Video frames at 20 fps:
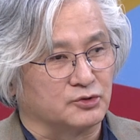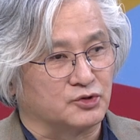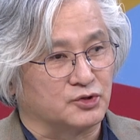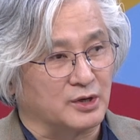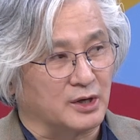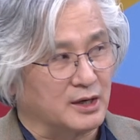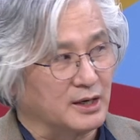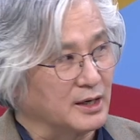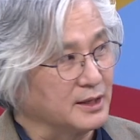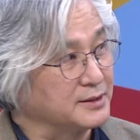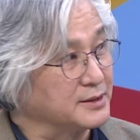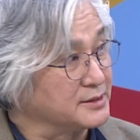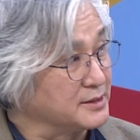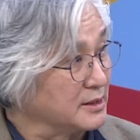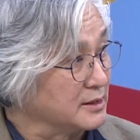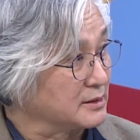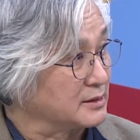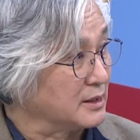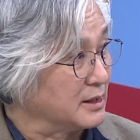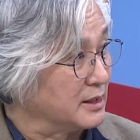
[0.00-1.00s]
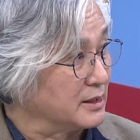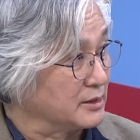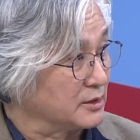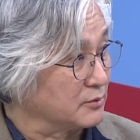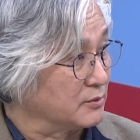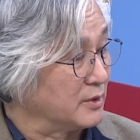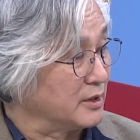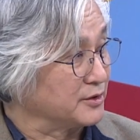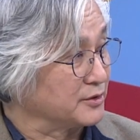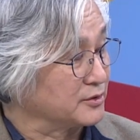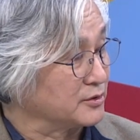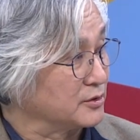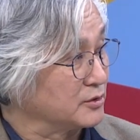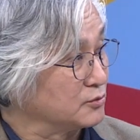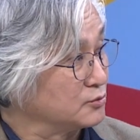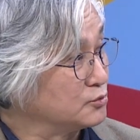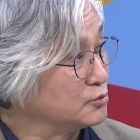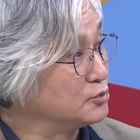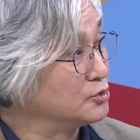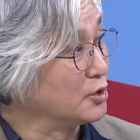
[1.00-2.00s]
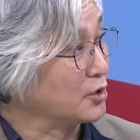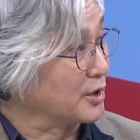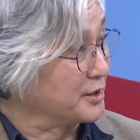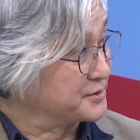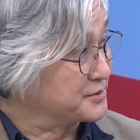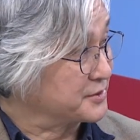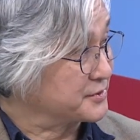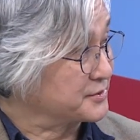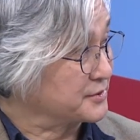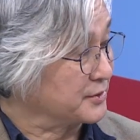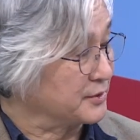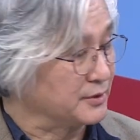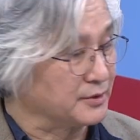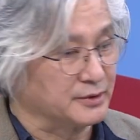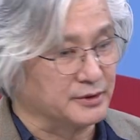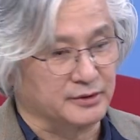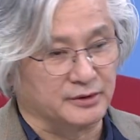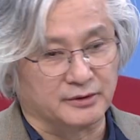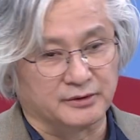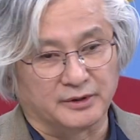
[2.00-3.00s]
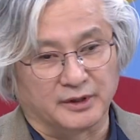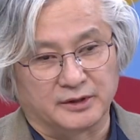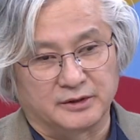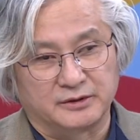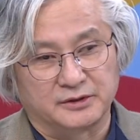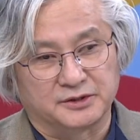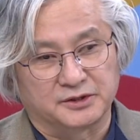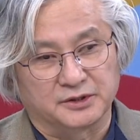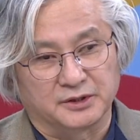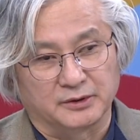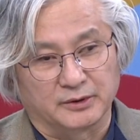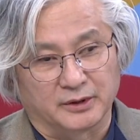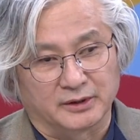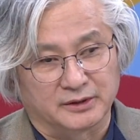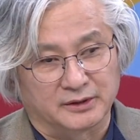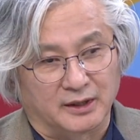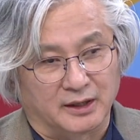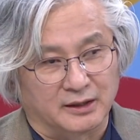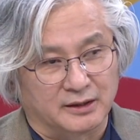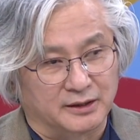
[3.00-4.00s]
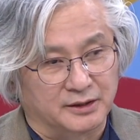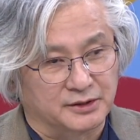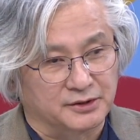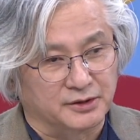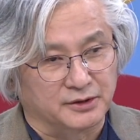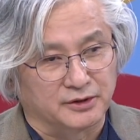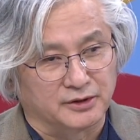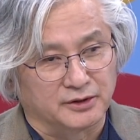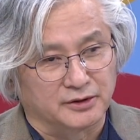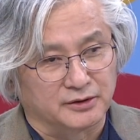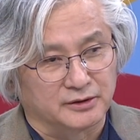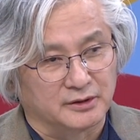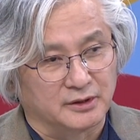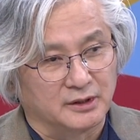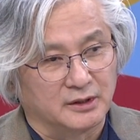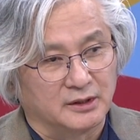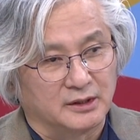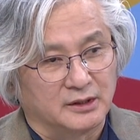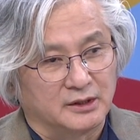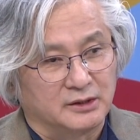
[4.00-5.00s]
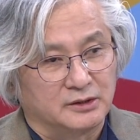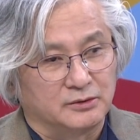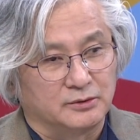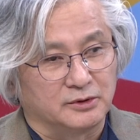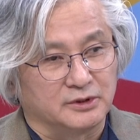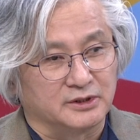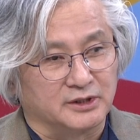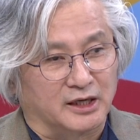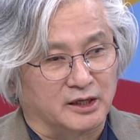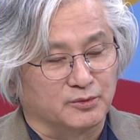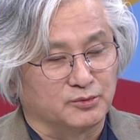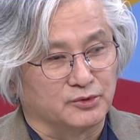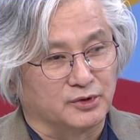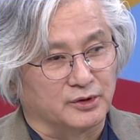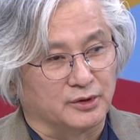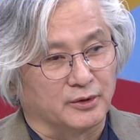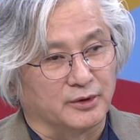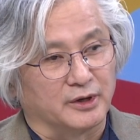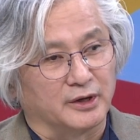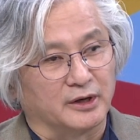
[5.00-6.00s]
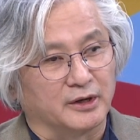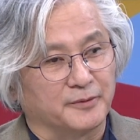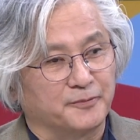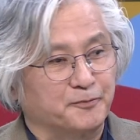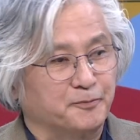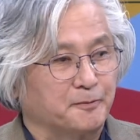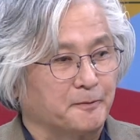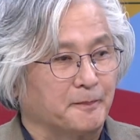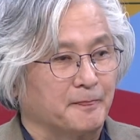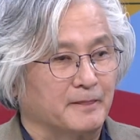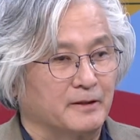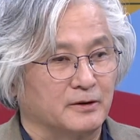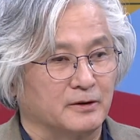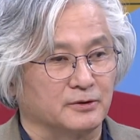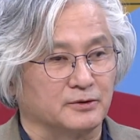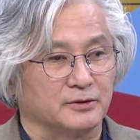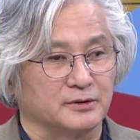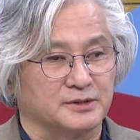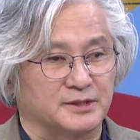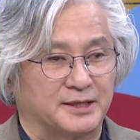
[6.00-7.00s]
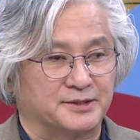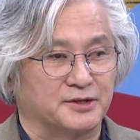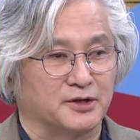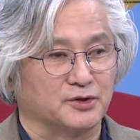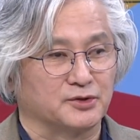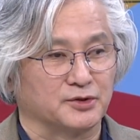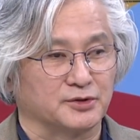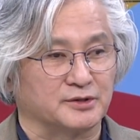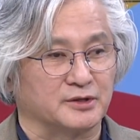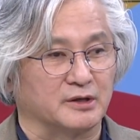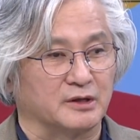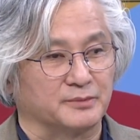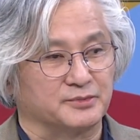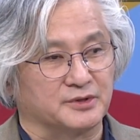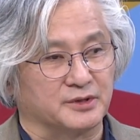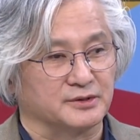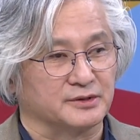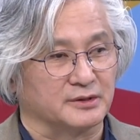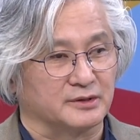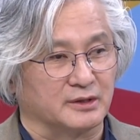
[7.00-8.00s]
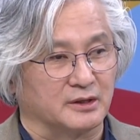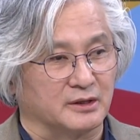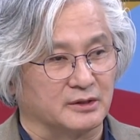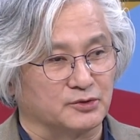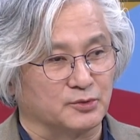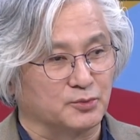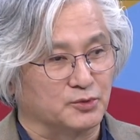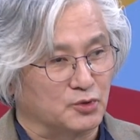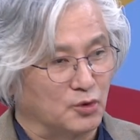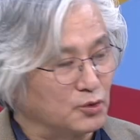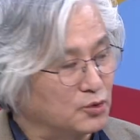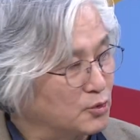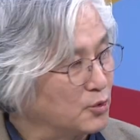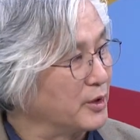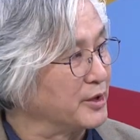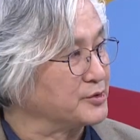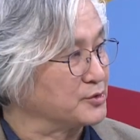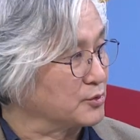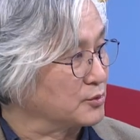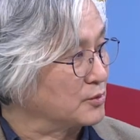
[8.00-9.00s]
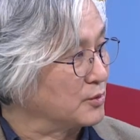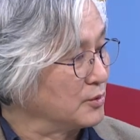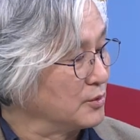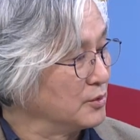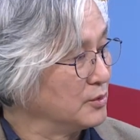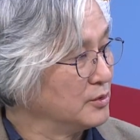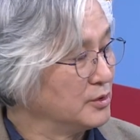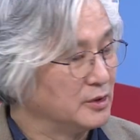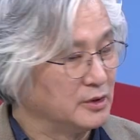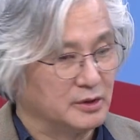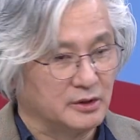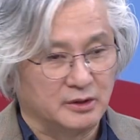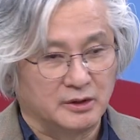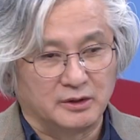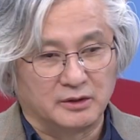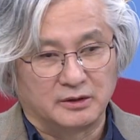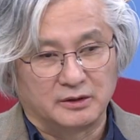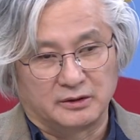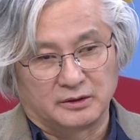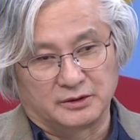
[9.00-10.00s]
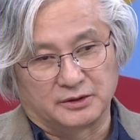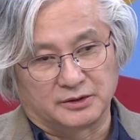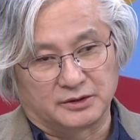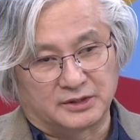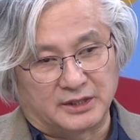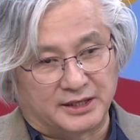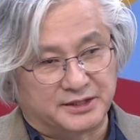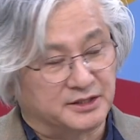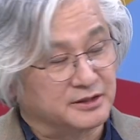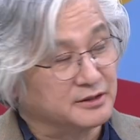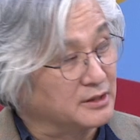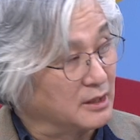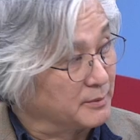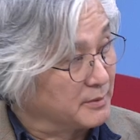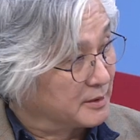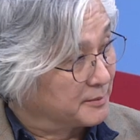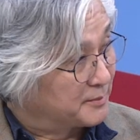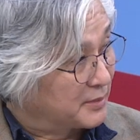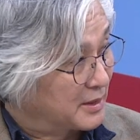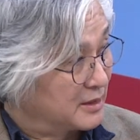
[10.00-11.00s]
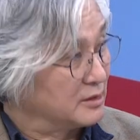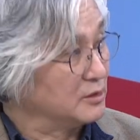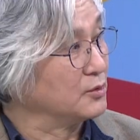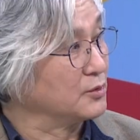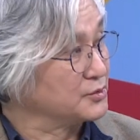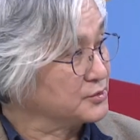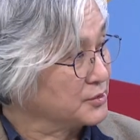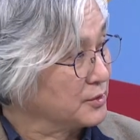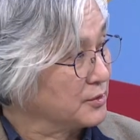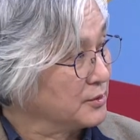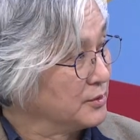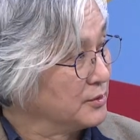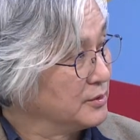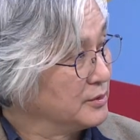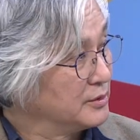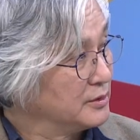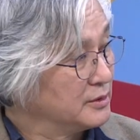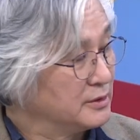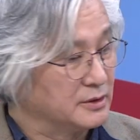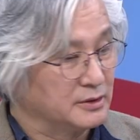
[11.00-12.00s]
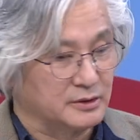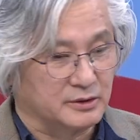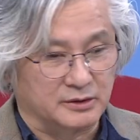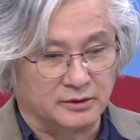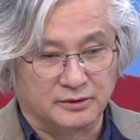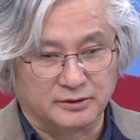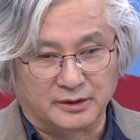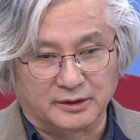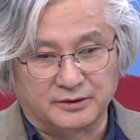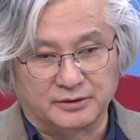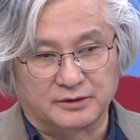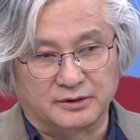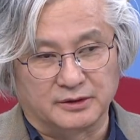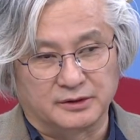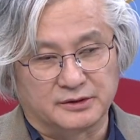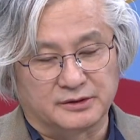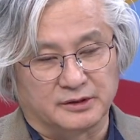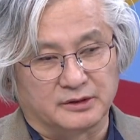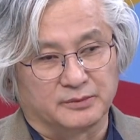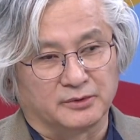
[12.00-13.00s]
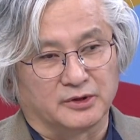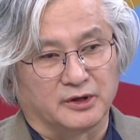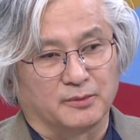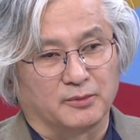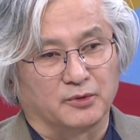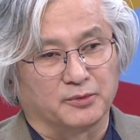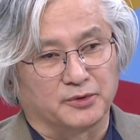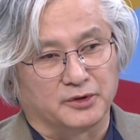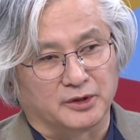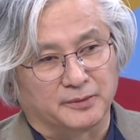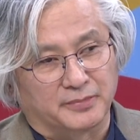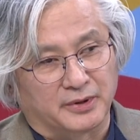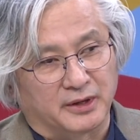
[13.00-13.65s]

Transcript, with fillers: 취약하게 되지 않을까라고 음. 하는 그런 우려가 있었어요. 그렇죠. 그런데그 시기와는 달리 이제는 우리 나름대로의 어떤 자생적 산업 체제가 좀 견고해졌고 음흠. 자신감의 발로죠. 네. 그런데 특히 이제 이번에 보면은